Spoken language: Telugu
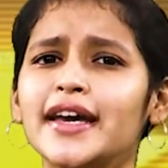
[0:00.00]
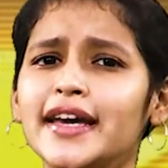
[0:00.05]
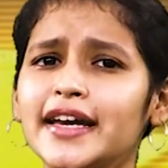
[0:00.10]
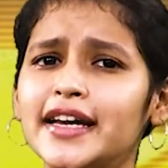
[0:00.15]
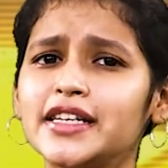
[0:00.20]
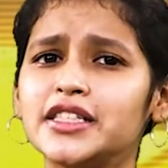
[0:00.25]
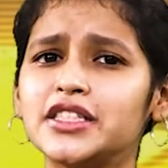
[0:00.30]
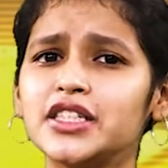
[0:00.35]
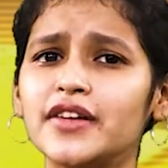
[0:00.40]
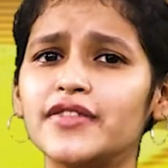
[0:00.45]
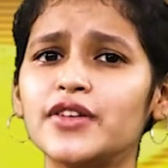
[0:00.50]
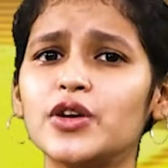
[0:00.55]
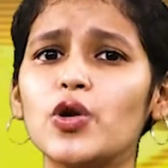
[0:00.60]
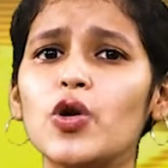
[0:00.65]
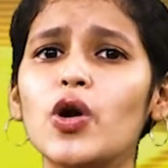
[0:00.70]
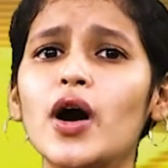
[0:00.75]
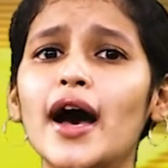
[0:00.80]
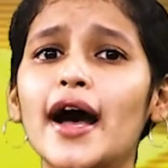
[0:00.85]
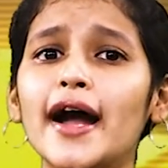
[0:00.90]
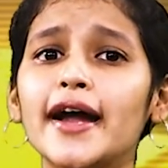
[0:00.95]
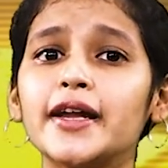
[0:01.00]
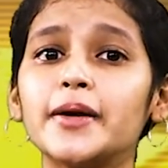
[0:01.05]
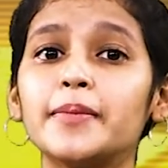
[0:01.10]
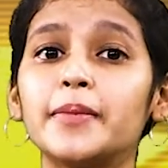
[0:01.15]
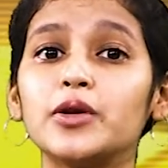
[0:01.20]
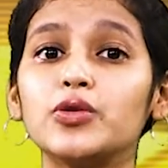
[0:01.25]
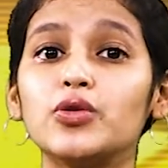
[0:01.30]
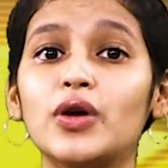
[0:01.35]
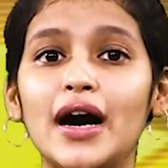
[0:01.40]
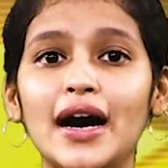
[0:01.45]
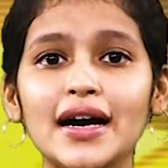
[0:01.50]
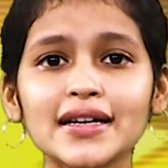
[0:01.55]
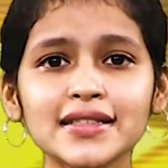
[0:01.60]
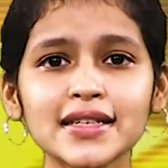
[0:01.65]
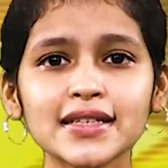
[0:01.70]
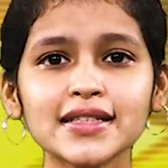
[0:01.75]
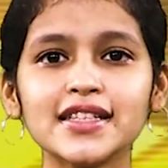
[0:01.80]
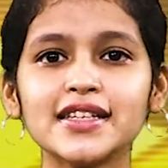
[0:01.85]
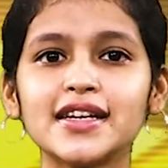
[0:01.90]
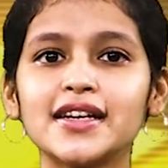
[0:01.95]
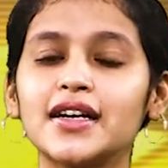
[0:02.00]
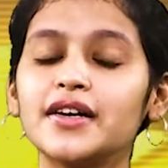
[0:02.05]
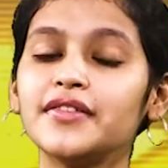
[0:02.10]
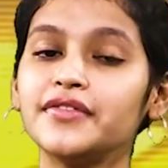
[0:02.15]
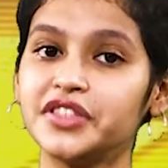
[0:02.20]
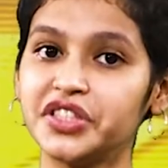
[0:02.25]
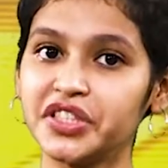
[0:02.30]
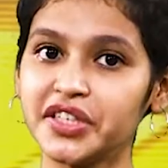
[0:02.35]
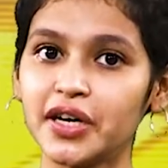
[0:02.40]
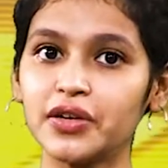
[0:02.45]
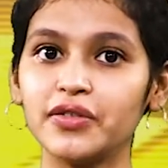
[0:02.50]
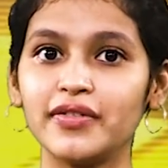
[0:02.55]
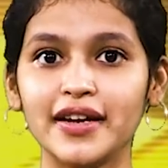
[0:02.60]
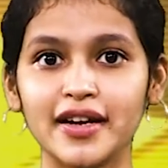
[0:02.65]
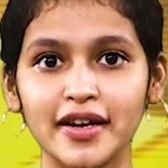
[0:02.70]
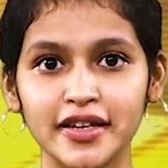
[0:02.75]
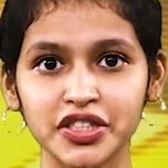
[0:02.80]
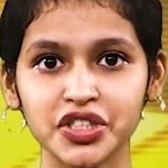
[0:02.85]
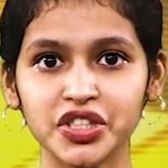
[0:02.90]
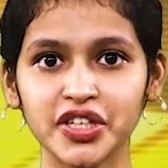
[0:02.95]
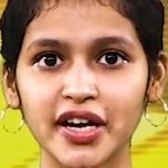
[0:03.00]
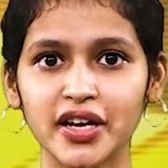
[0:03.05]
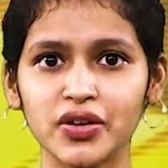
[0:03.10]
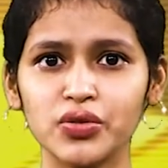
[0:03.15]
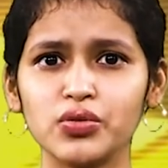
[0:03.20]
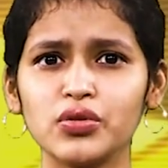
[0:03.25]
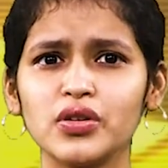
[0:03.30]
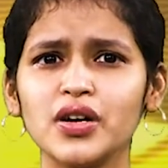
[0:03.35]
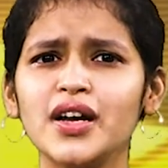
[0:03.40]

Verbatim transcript: ఈ ఇంటర్వ్యూలో ఆయన పలు ఆసక్తికర విషయాలు వెల్లడించారు